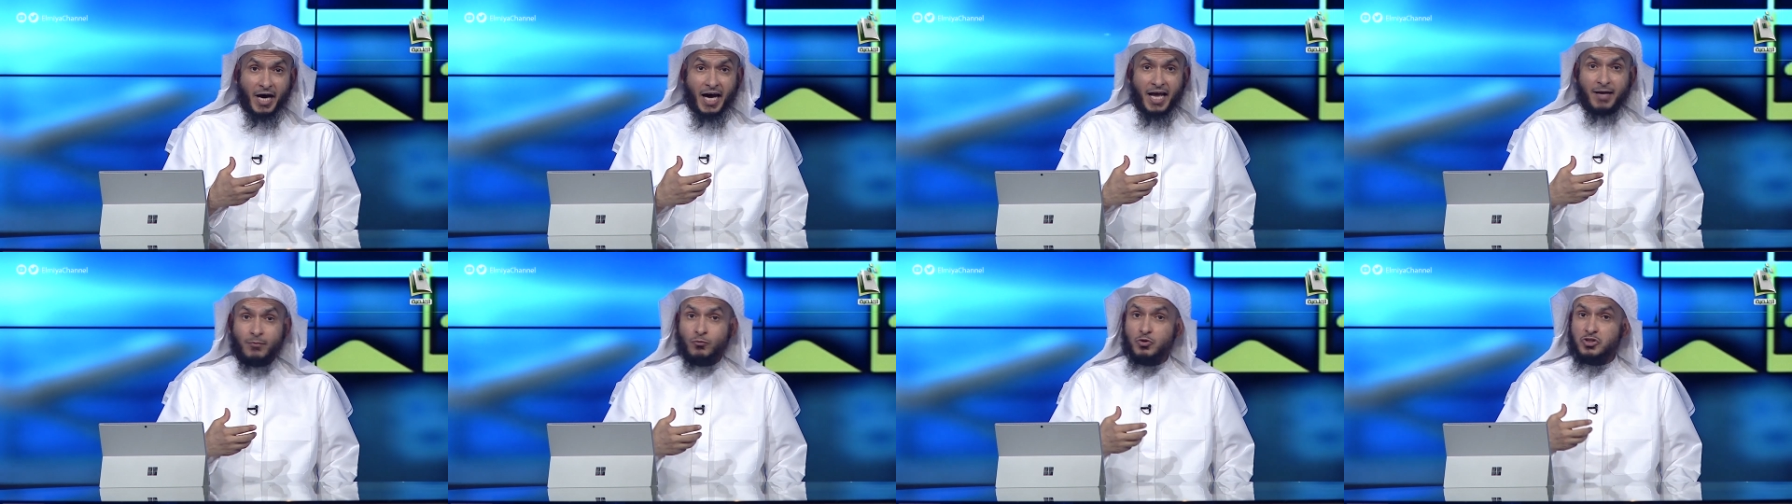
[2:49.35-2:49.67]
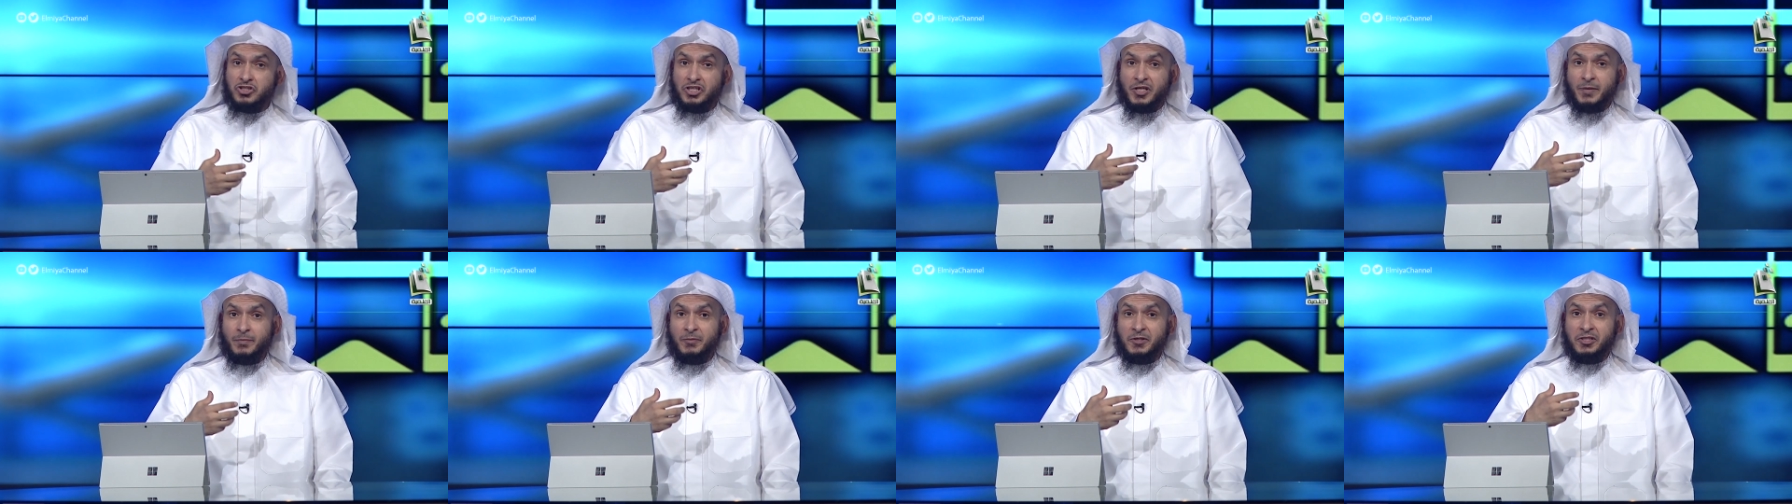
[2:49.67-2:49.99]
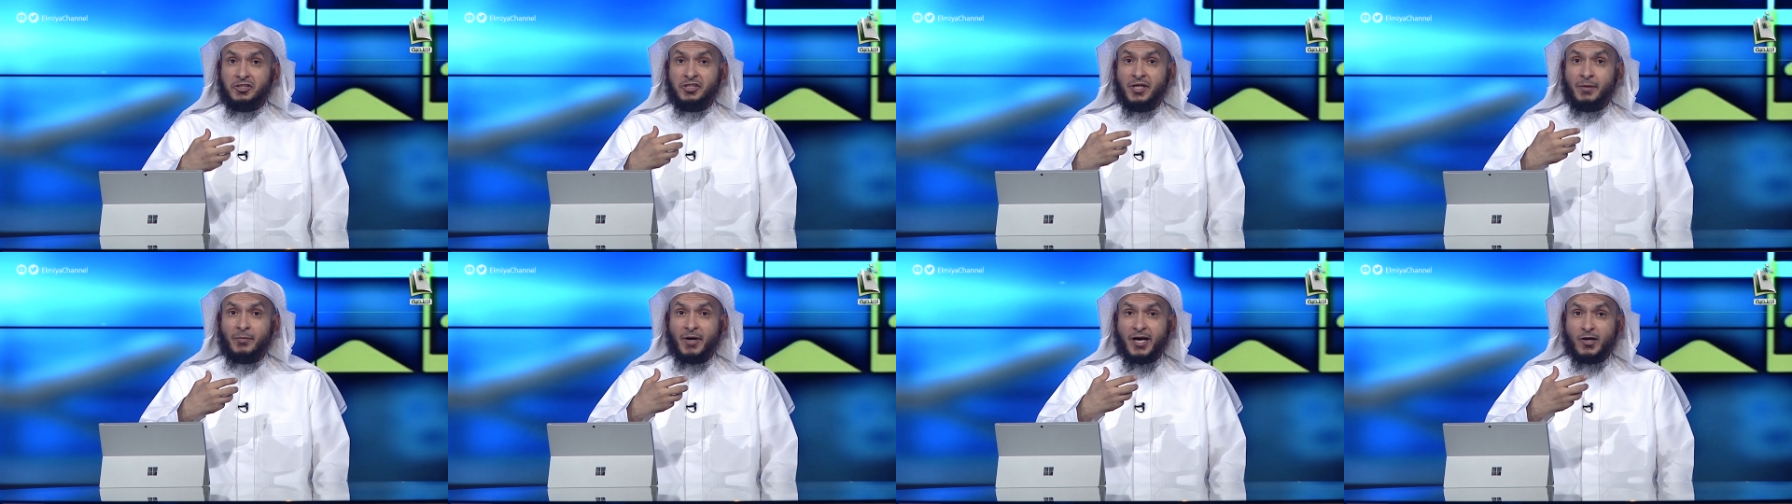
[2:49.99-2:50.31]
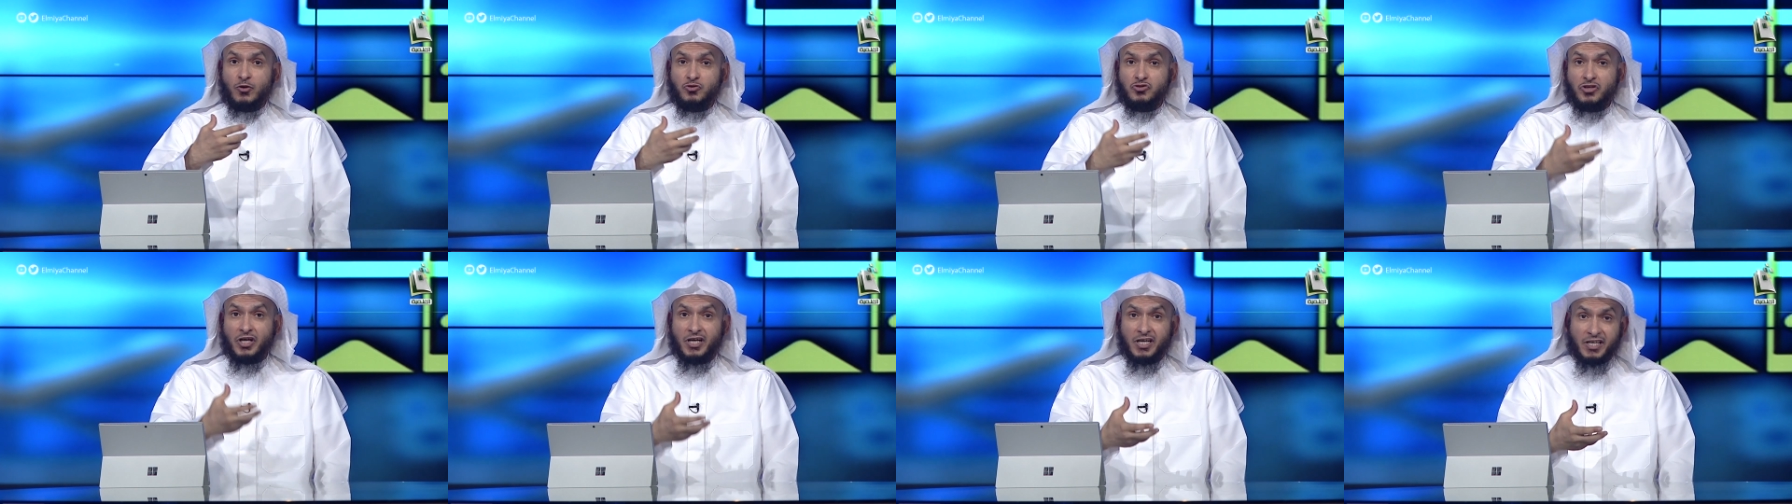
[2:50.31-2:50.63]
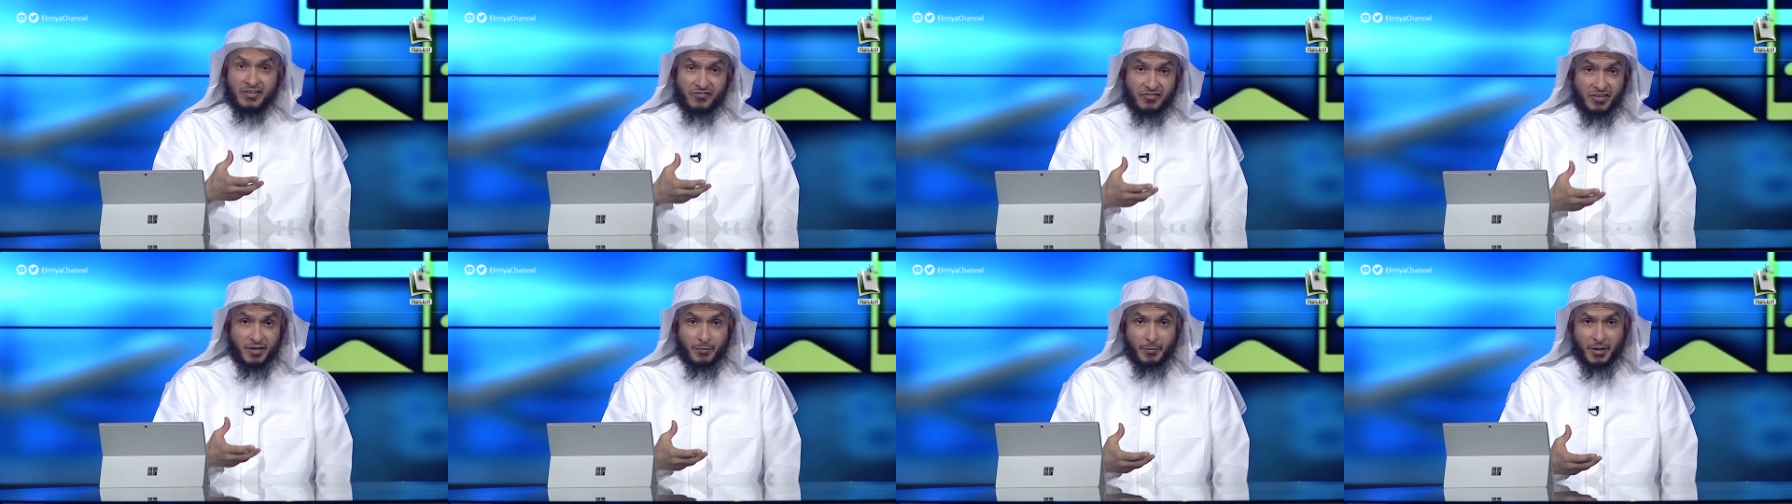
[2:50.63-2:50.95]
المسلم عندما
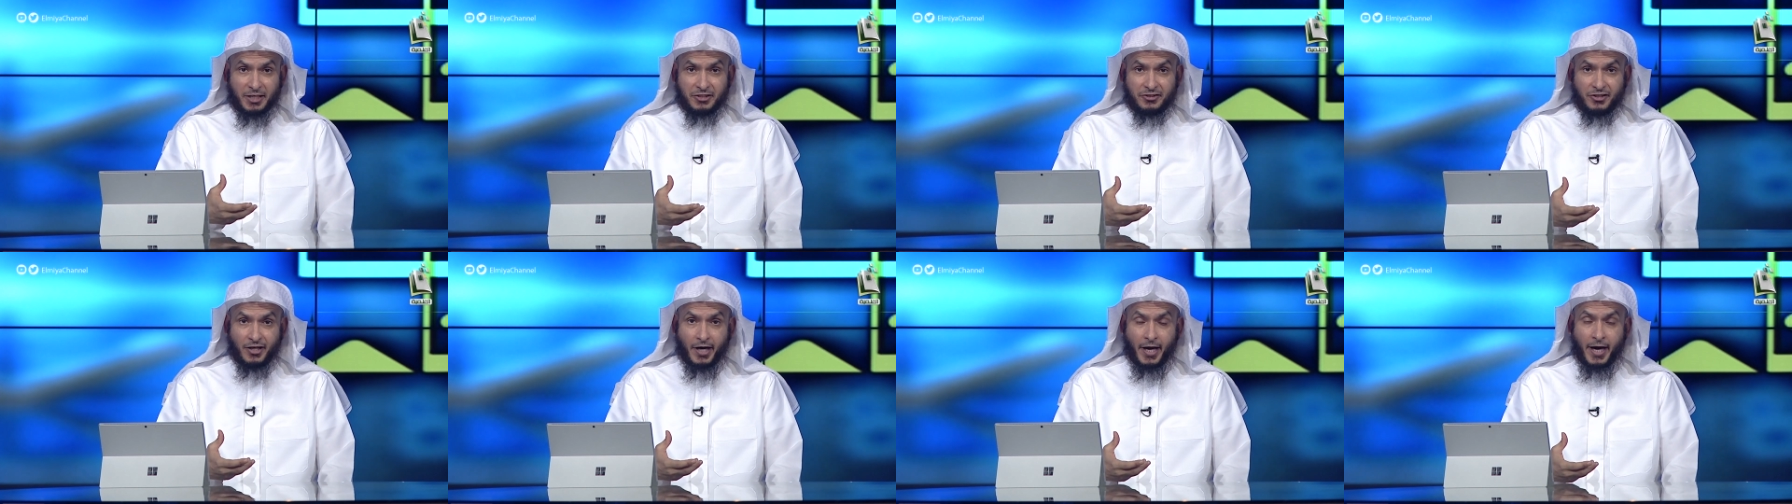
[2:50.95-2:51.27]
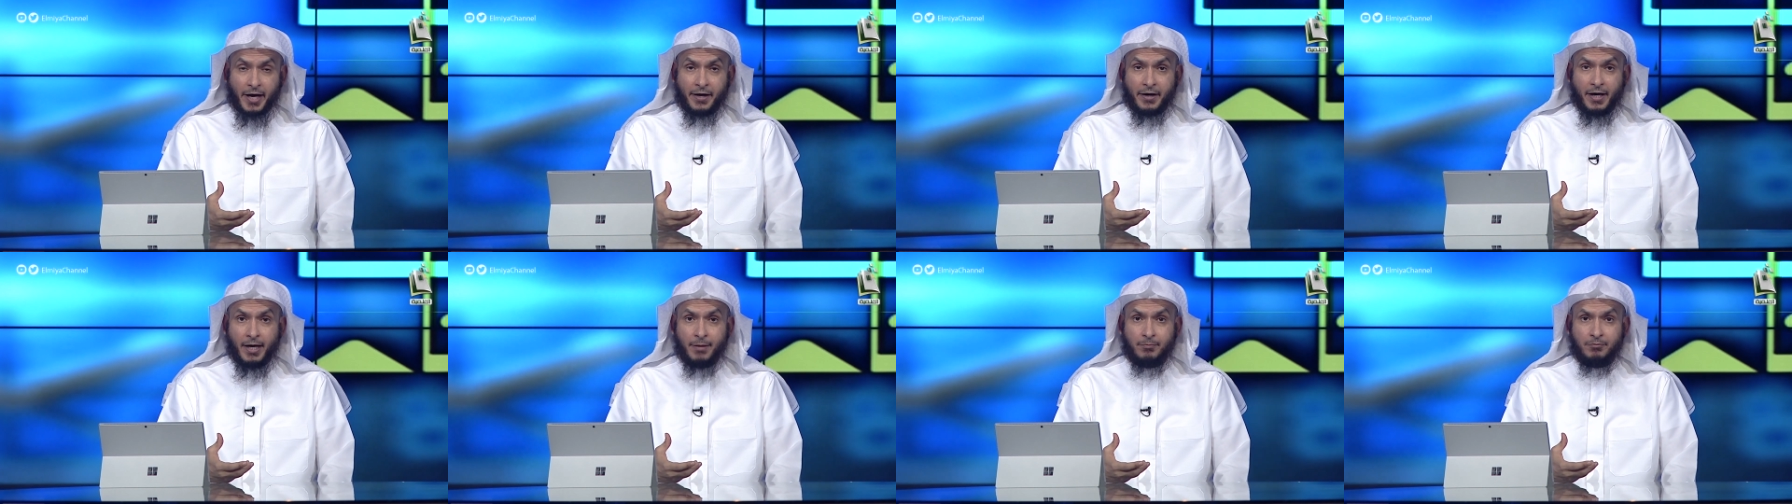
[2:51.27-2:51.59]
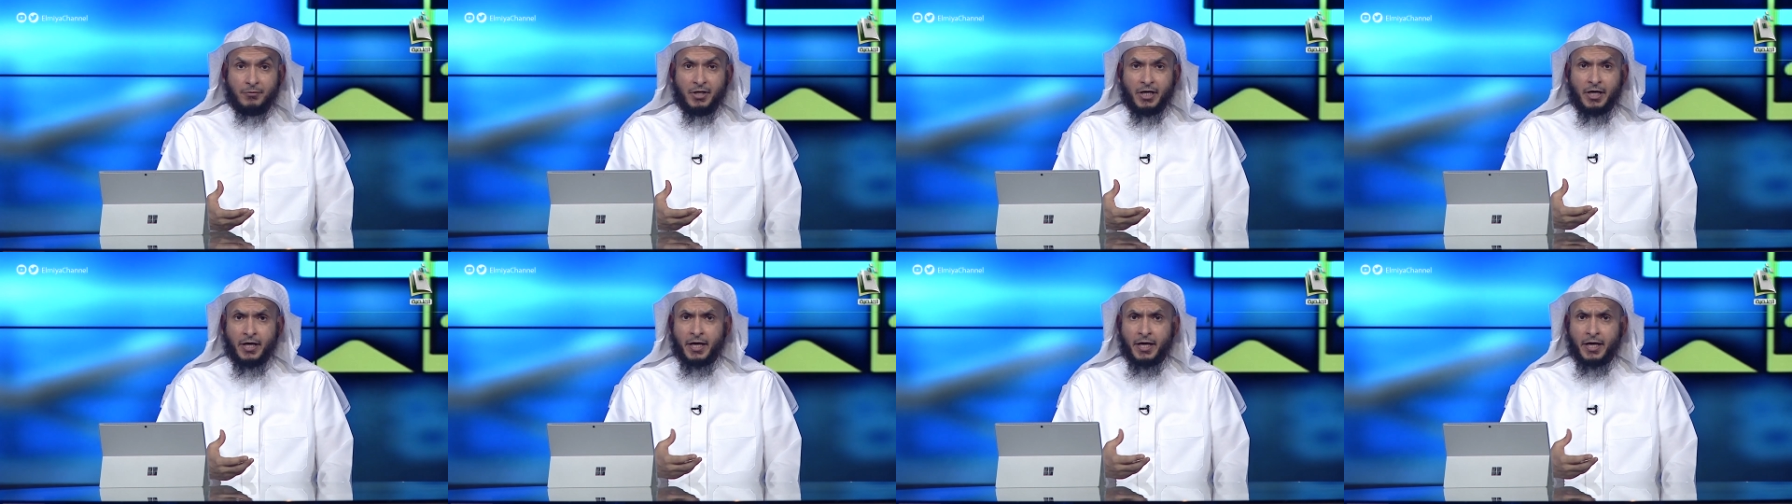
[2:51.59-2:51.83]
يصلي في البيت الحرام